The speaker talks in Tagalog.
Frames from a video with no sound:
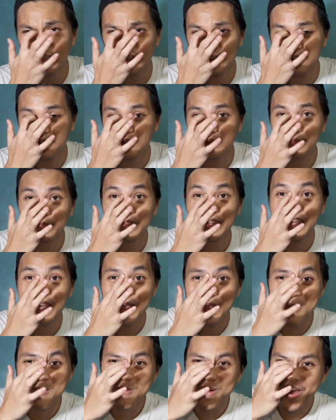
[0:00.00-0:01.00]
um,
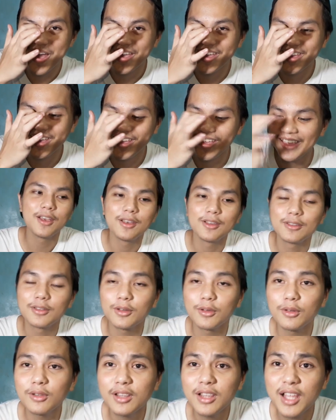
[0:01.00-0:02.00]
TMI. So
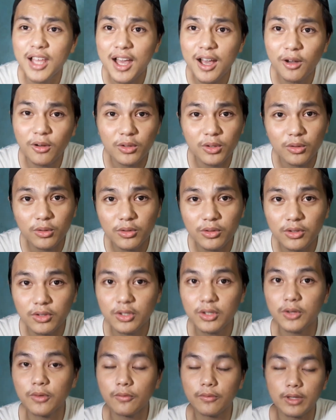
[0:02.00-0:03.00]
yun lang, kung nagustuhan
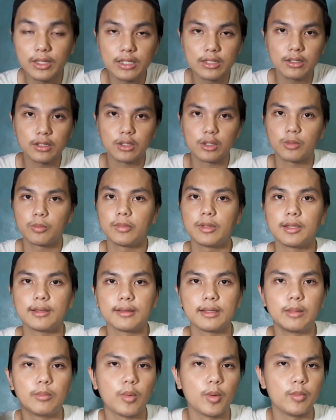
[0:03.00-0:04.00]
nyo yung video nito, please
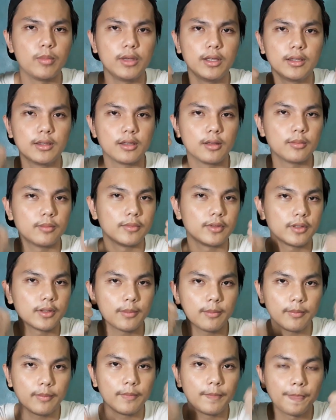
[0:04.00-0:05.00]
give a big thumbs up.
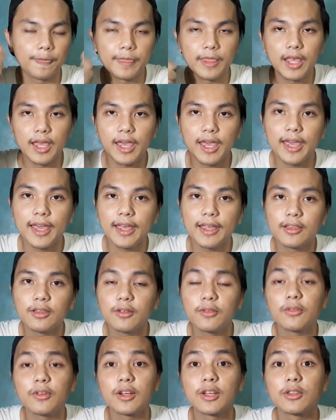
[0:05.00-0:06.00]
And don't
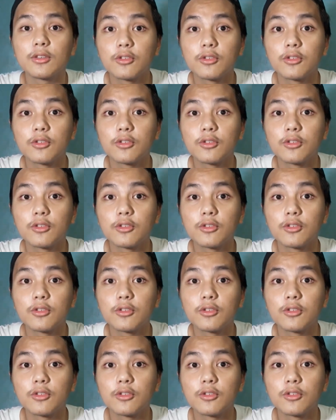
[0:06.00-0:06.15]
forget to